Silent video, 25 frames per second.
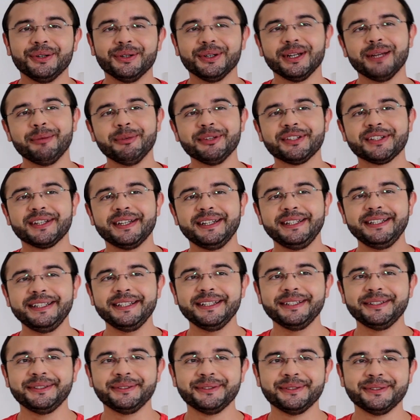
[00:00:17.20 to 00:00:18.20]
Olá, meus
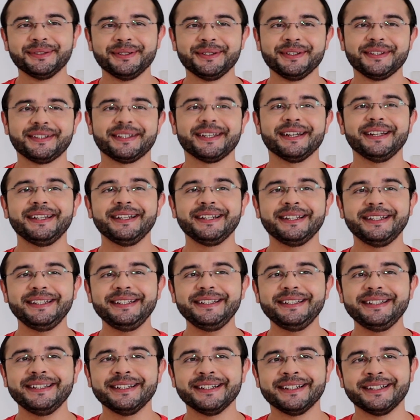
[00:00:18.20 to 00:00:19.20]
queridos, que
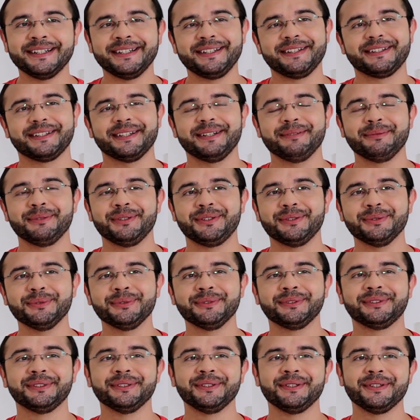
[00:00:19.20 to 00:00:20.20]
alegria estarmos
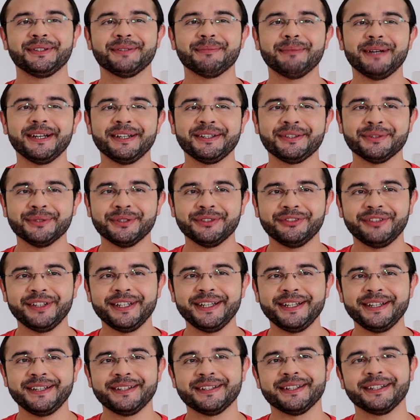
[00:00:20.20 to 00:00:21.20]
juntos mais uma
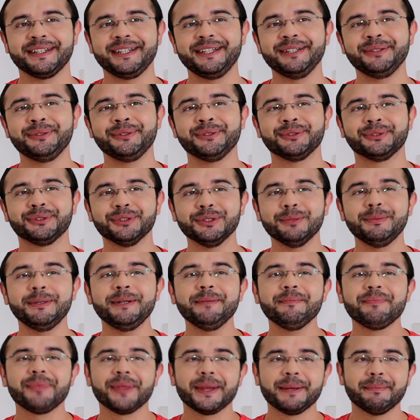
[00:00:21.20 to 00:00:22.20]
vez aqui no
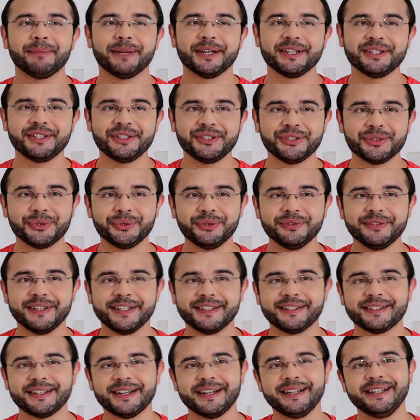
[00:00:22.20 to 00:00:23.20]
YouTube para a gente
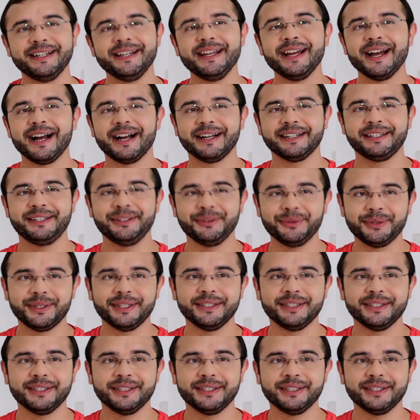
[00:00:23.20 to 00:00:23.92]
conversar aqui no